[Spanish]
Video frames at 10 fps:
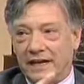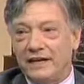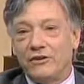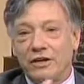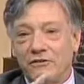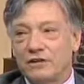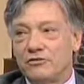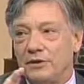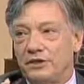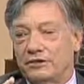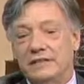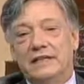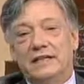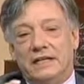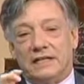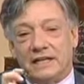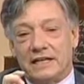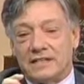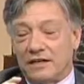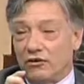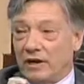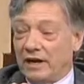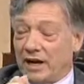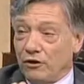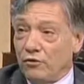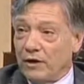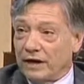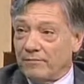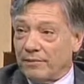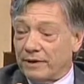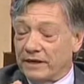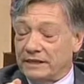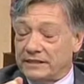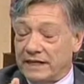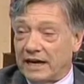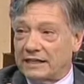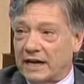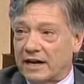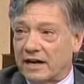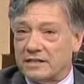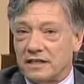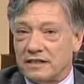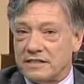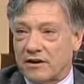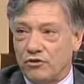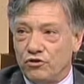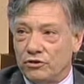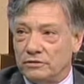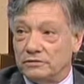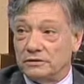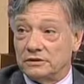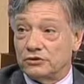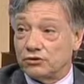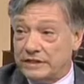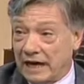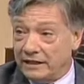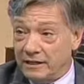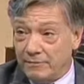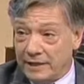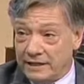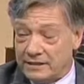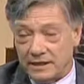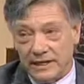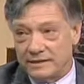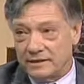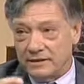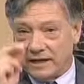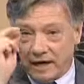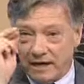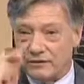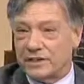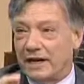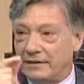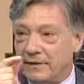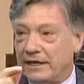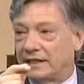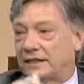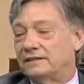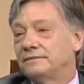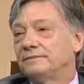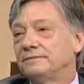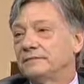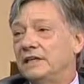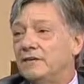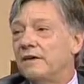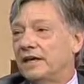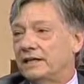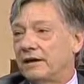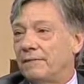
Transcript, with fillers: técnico de nivel superior. Y el la ayuda que eh, entregan estas carreras al desarrollo social del país es, ah, o sea, inmediata inmediata.